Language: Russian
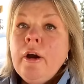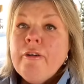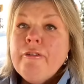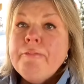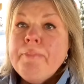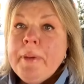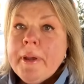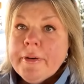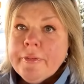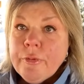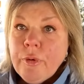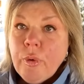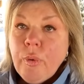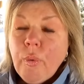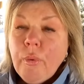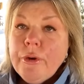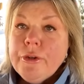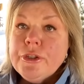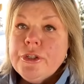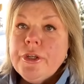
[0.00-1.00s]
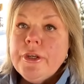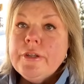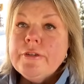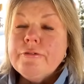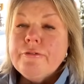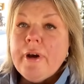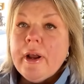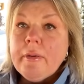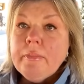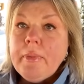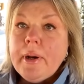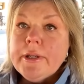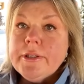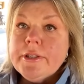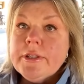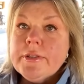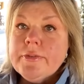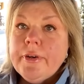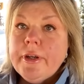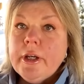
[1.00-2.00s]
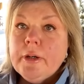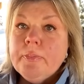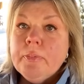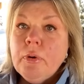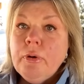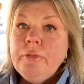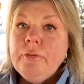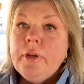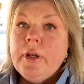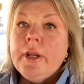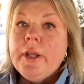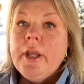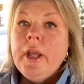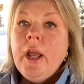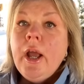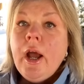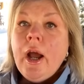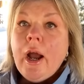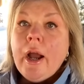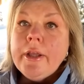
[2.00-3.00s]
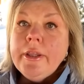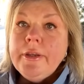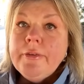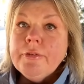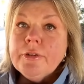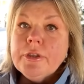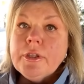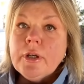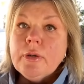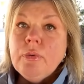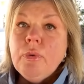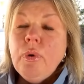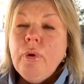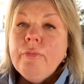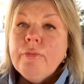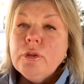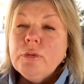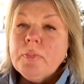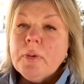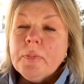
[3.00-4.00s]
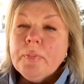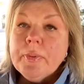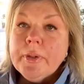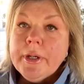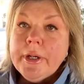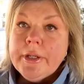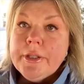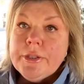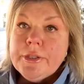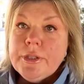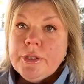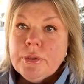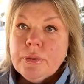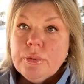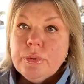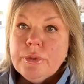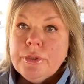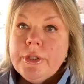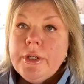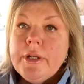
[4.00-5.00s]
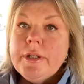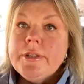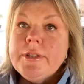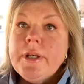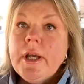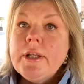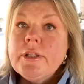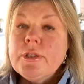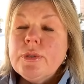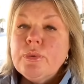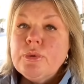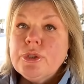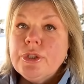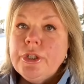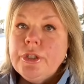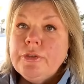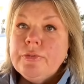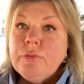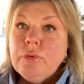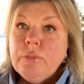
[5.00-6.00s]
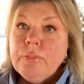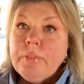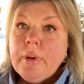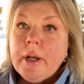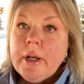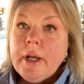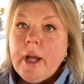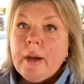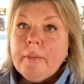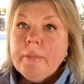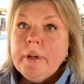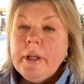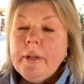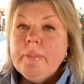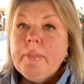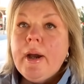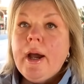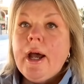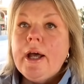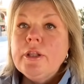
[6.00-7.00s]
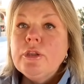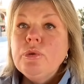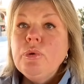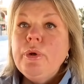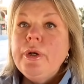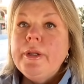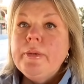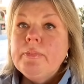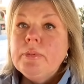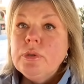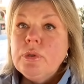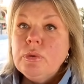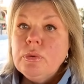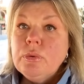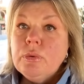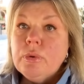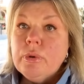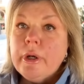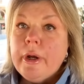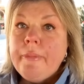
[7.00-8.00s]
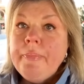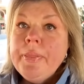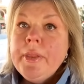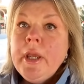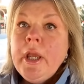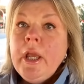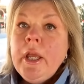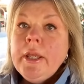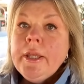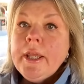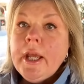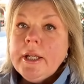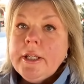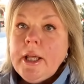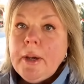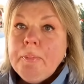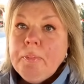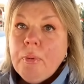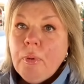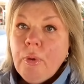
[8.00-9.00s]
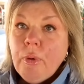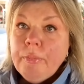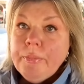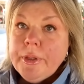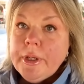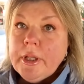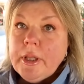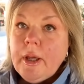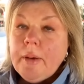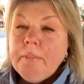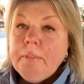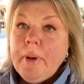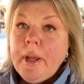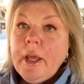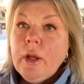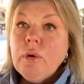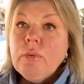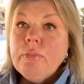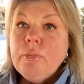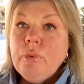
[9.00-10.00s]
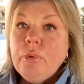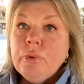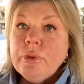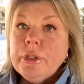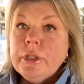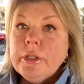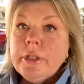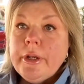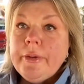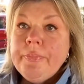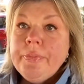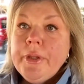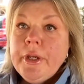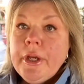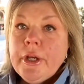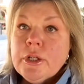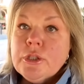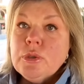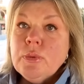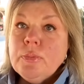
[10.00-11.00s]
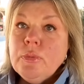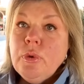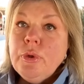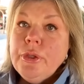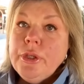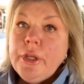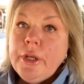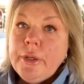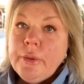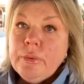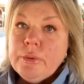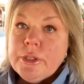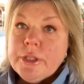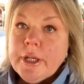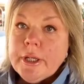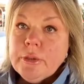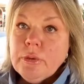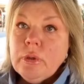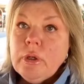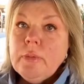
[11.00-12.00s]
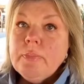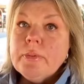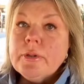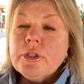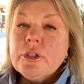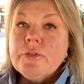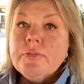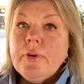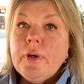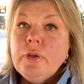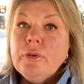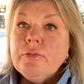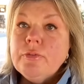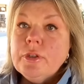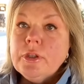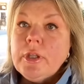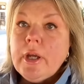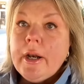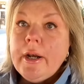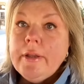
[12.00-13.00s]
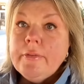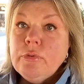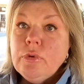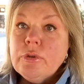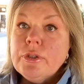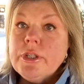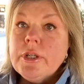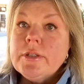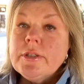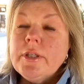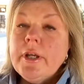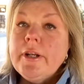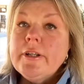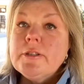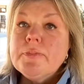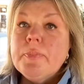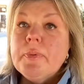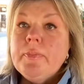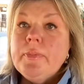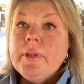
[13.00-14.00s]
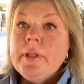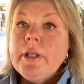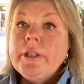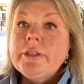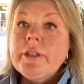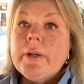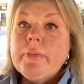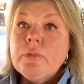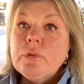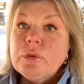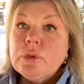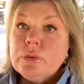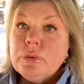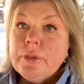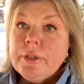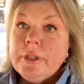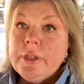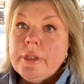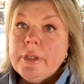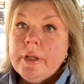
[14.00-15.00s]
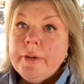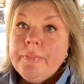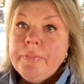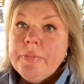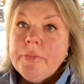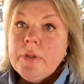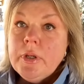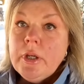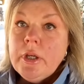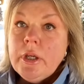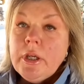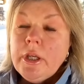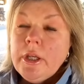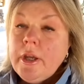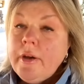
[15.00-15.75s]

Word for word: в первую очередь в формате своих профилей они вот такое вот пропагандируют. Нельзя служить двум богам, либо одно, либо другое. Я напомнила мэру Модене, что многие люди, которые проживают в Италии, вдруг сейчас стали вспоминать о Муссолини. И